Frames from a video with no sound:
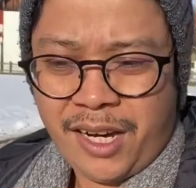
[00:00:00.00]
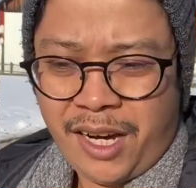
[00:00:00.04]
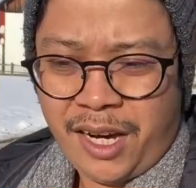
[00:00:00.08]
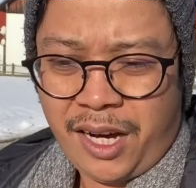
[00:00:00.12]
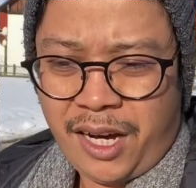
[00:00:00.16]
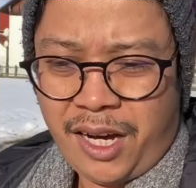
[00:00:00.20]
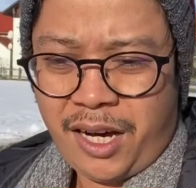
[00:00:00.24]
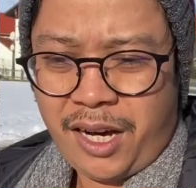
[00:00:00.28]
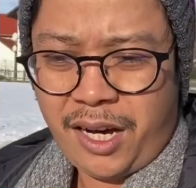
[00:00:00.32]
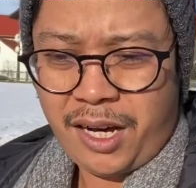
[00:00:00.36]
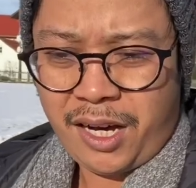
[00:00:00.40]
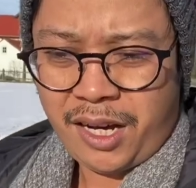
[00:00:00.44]

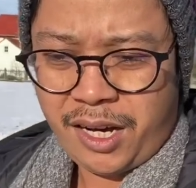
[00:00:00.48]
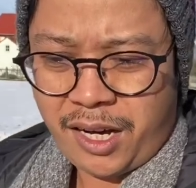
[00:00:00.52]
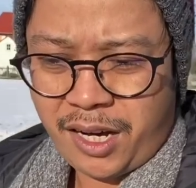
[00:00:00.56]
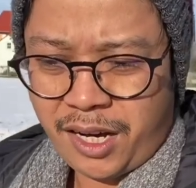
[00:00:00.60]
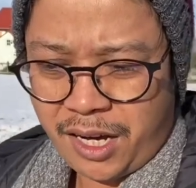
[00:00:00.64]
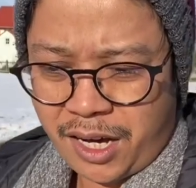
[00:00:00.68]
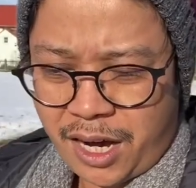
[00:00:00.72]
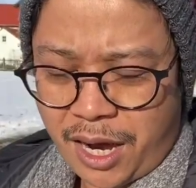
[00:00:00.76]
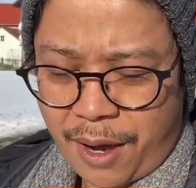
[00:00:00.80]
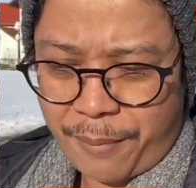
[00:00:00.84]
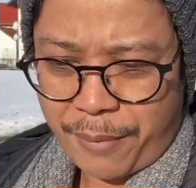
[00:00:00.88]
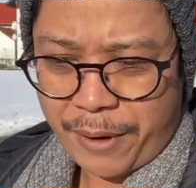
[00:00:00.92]
uh,
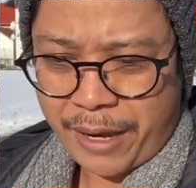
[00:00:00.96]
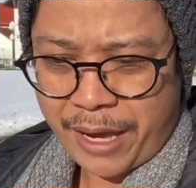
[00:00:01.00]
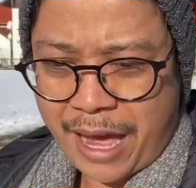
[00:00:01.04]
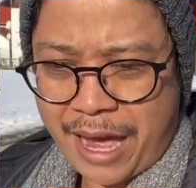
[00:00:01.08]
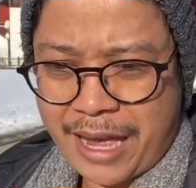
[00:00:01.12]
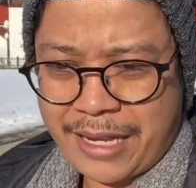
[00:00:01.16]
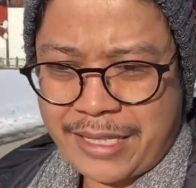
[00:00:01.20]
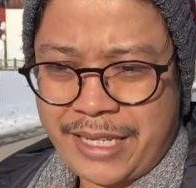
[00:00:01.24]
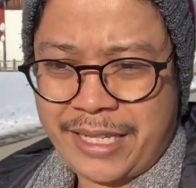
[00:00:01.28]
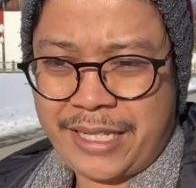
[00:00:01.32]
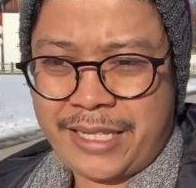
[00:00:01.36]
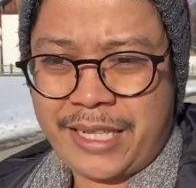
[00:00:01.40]
apa ya
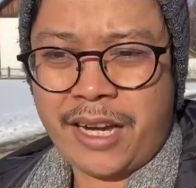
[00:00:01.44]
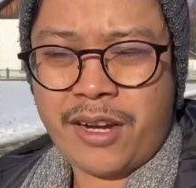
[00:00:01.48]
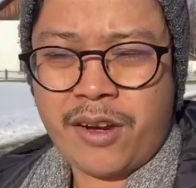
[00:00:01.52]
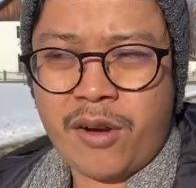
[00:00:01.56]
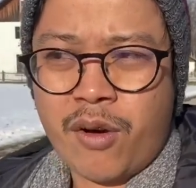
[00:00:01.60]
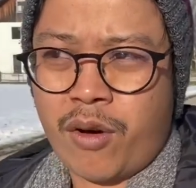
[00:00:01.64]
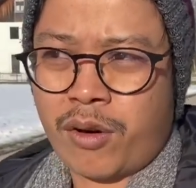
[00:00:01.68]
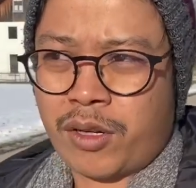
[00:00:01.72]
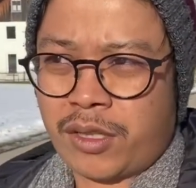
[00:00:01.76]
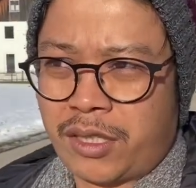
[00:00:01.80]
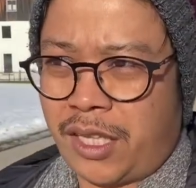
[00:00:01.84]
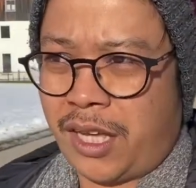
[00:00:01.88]
asisten
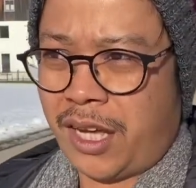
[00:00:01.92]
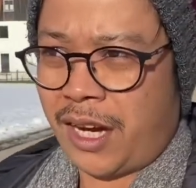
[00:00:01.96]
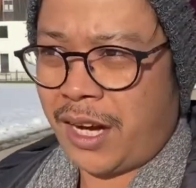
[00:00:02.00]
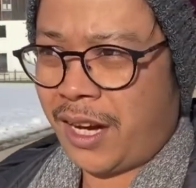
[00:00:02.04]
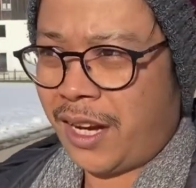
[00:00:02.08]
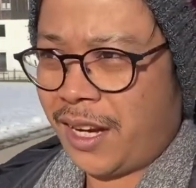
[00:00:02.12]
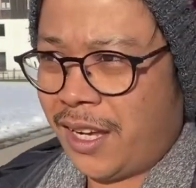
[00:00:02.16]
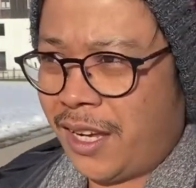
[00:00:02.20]
dokter